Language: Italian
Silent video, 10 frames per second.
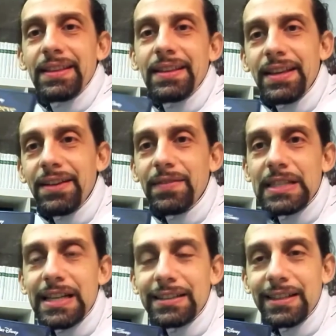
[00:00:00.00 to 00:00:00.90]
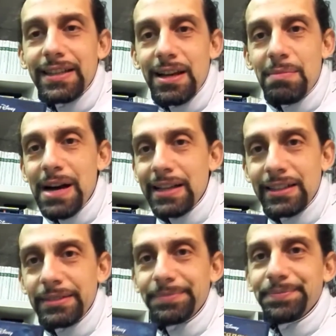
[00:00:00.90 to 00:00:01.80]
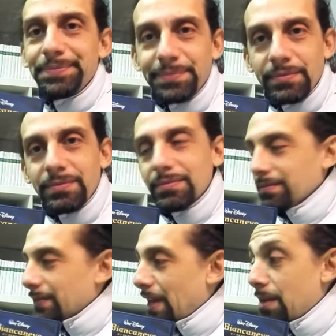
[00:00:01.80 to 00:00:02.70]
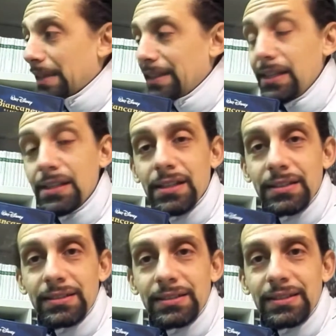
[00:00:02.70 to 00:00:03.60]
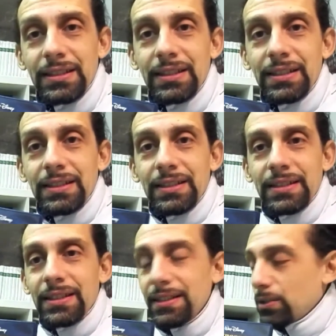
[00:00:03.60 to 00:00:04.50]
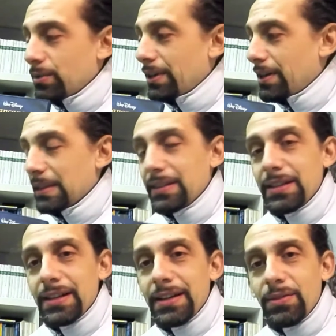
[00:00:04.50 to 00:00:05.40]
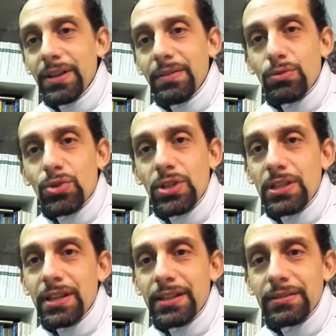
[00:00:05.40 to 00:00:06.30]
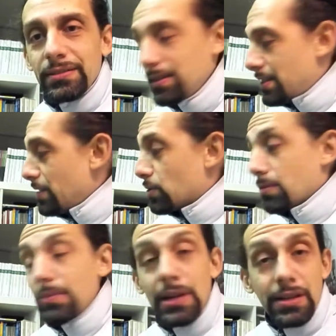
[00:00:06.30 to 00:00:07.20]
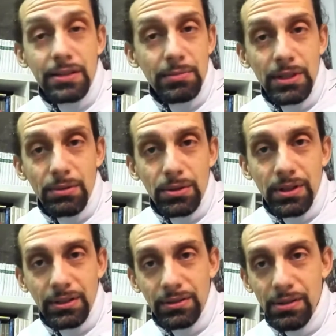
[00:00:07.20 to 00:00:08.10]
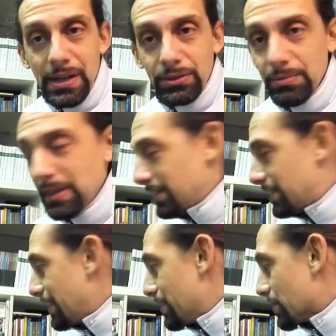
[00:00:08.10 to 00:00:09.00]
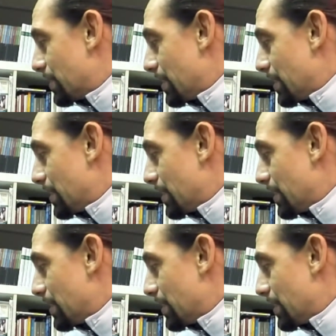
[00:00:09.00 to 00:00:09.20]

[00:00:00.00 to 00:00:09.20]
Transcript: era vessata dalla madre, dalla matrigna, addirittura la matrigna la voleva uccidere. I disegni sono bellissimi di questo cartone animato, ben inteso,